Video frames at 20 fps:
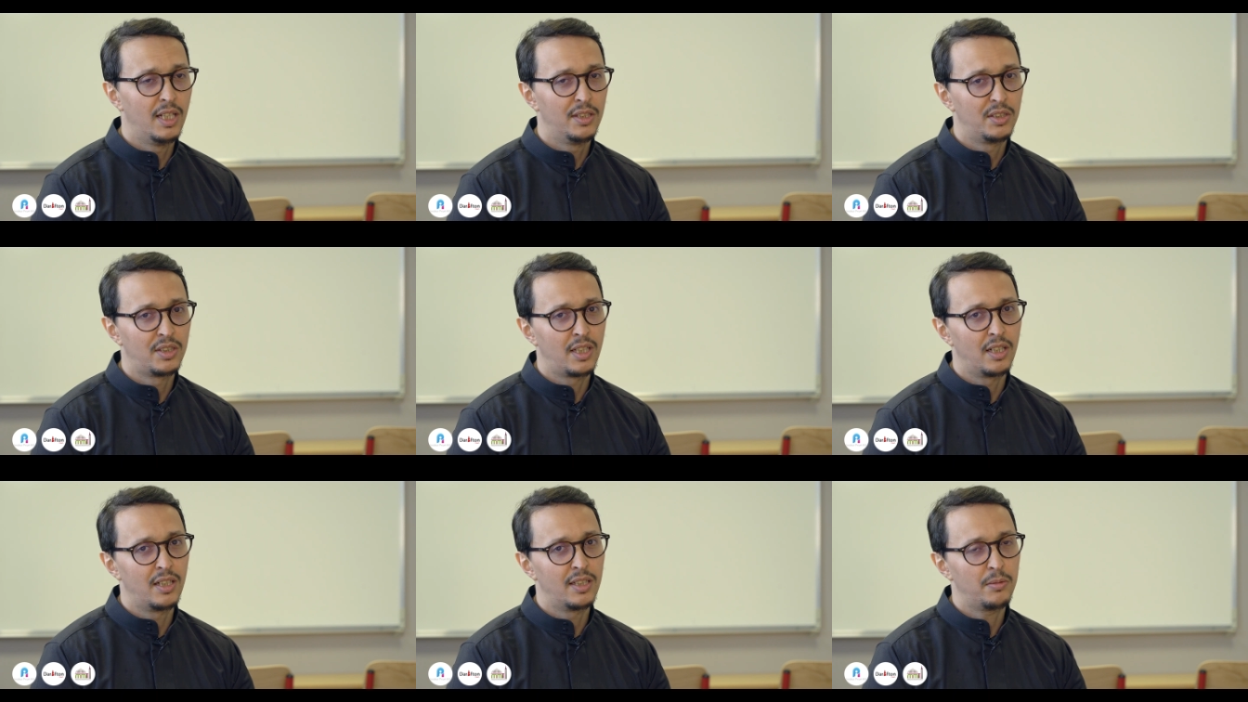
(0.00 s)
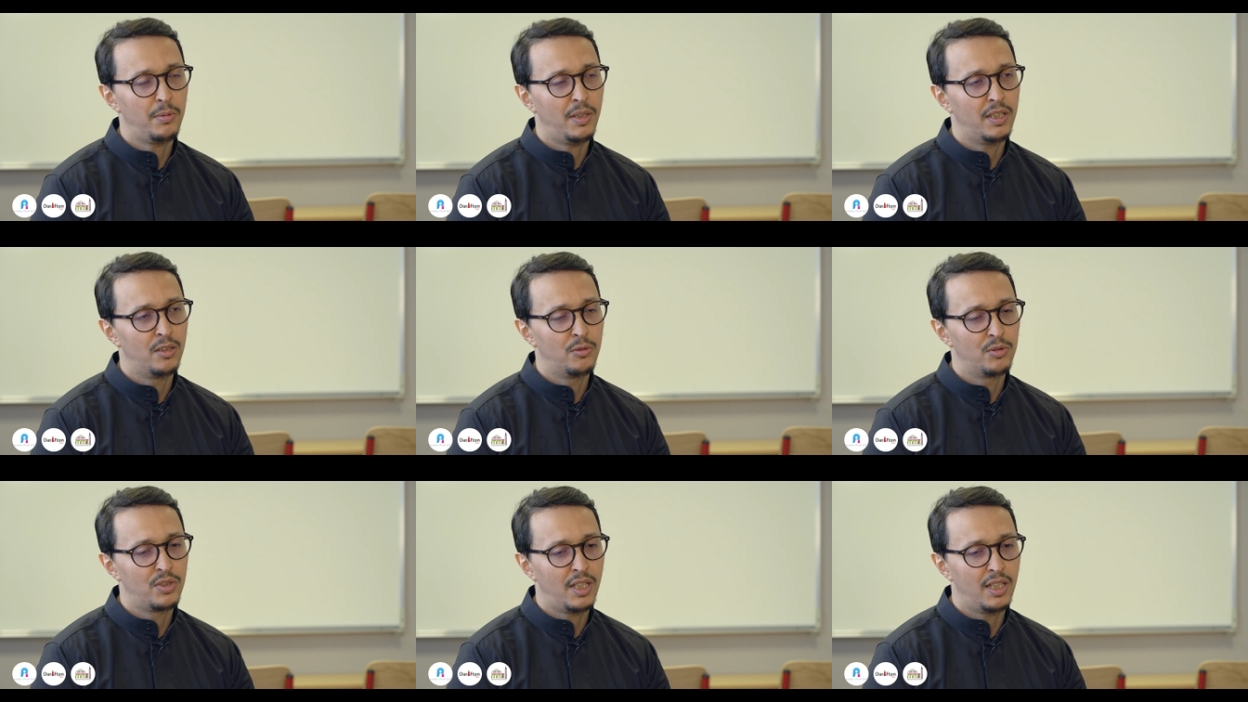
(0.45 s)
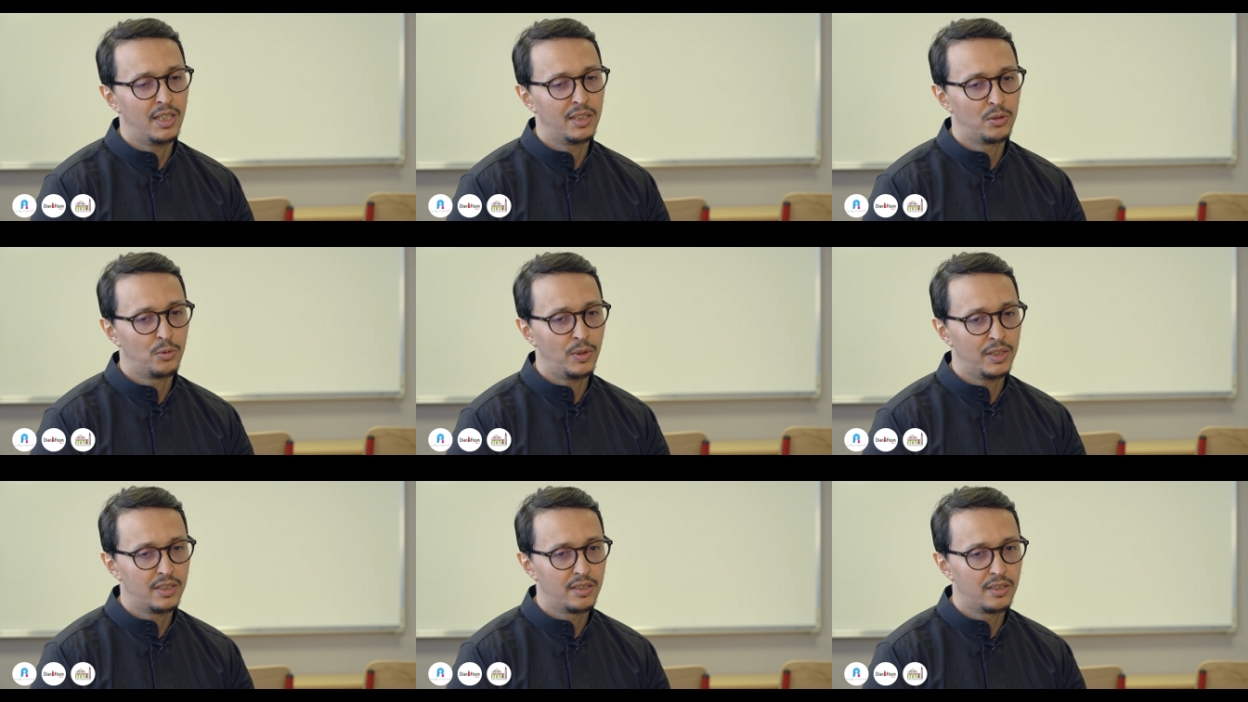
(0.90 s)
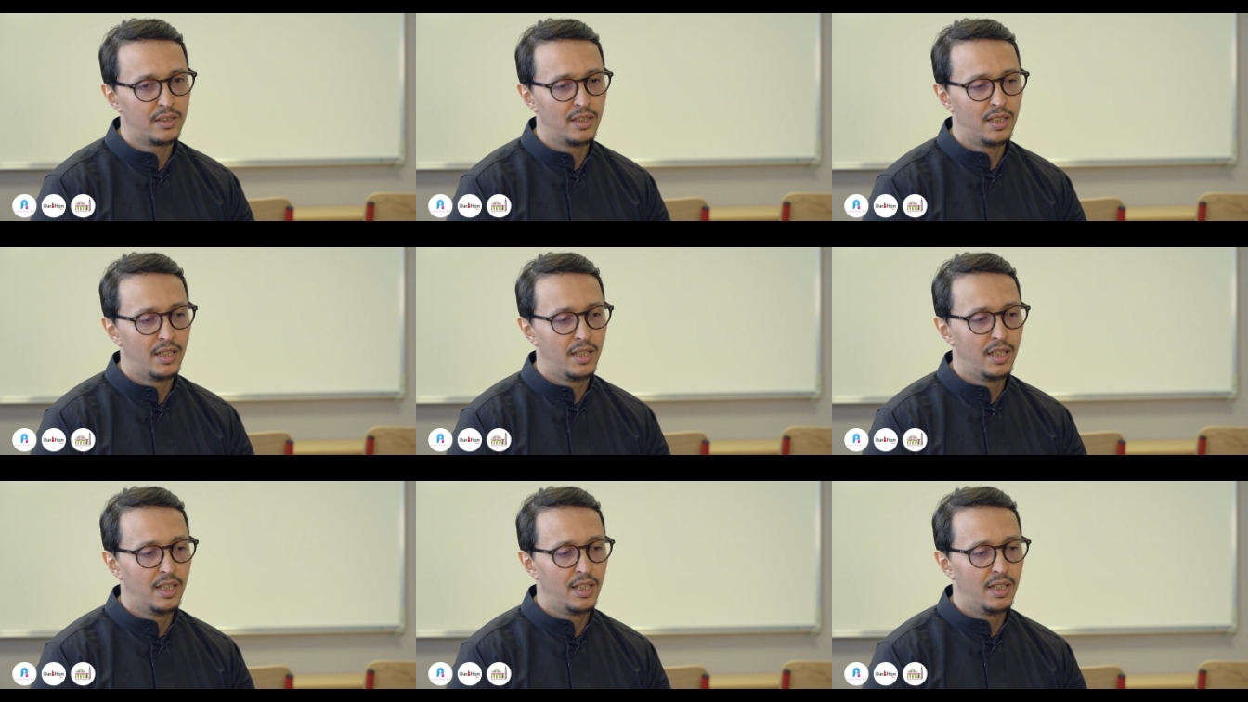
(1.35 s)
ce qu'Allah souhaite
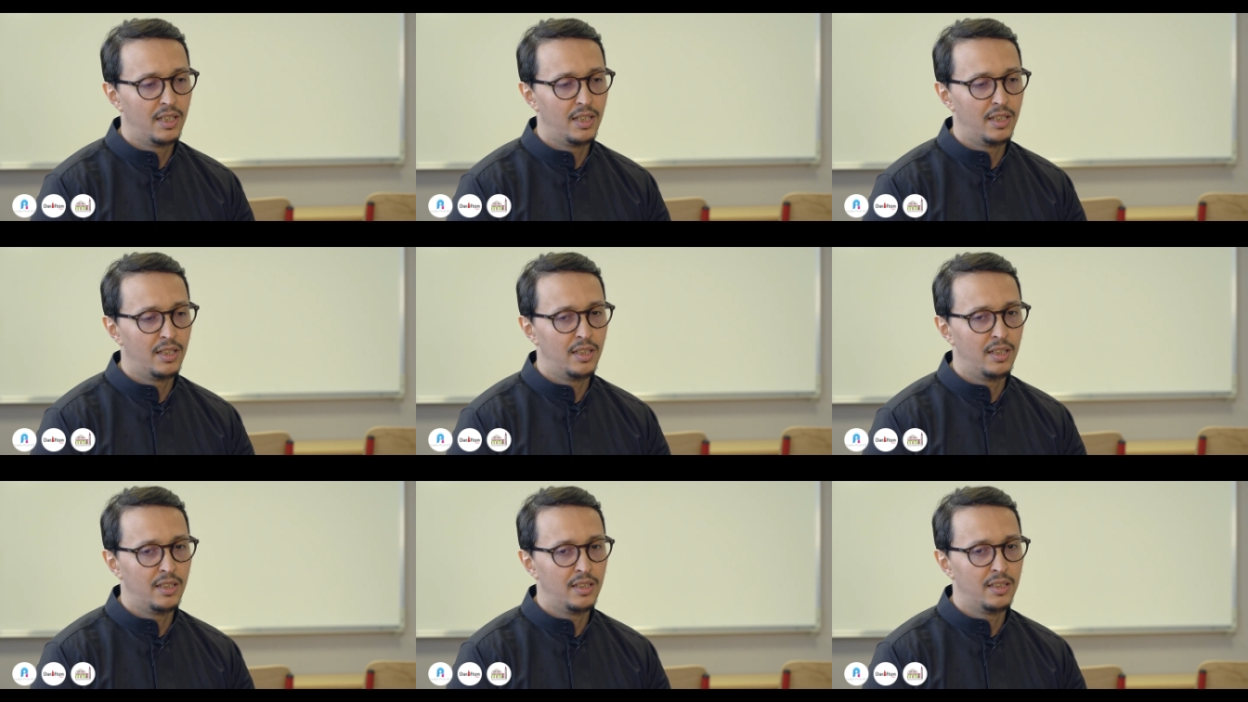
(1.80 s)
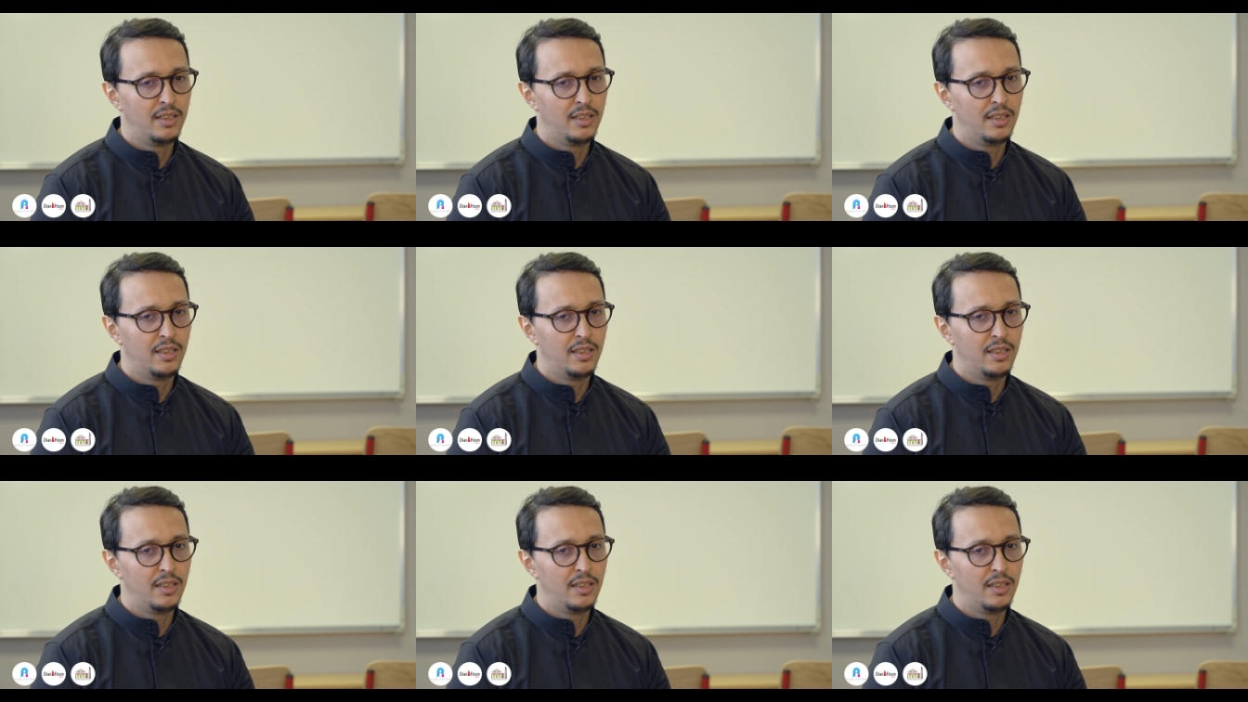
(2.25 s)
euh,